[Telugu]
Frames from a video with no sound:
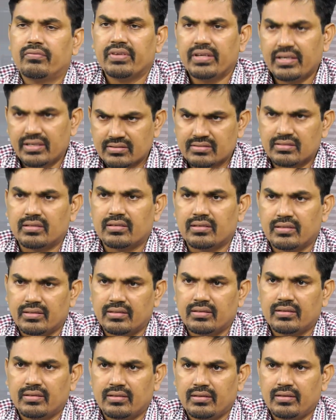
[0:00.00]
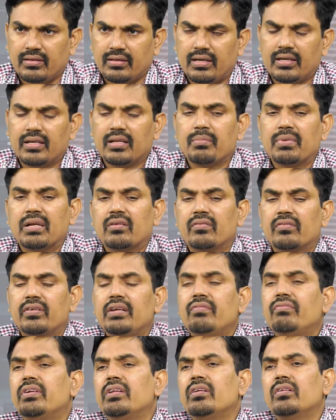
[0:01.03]
ఫినాన్స్ అండి అంటే మనం
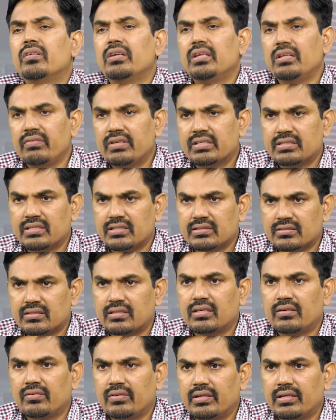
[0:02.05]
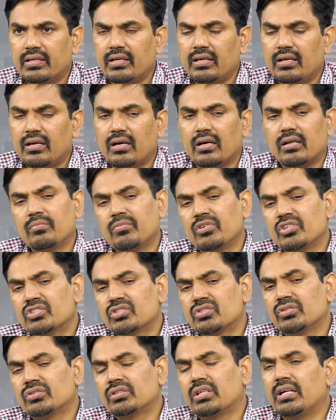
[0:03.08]
నిఫ్టీలో ఇన్వెస్ట్ చేస్తున్నామంటే
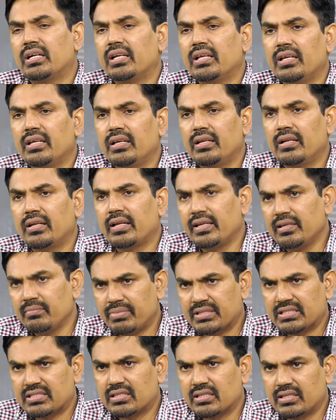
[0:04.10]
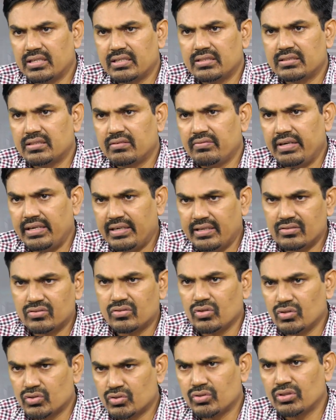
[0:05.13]
ఆల్మోస్ట్ థర్టీ నైన్ పర్సెంటేజ్ వెయిటేజ్
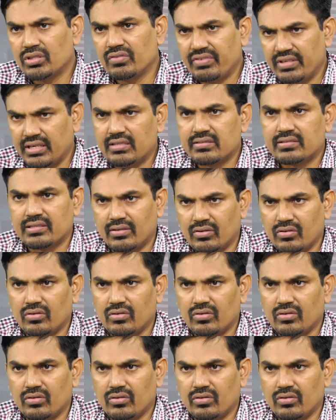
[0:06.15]
గోస్ టు ద ఫినాన్షియల్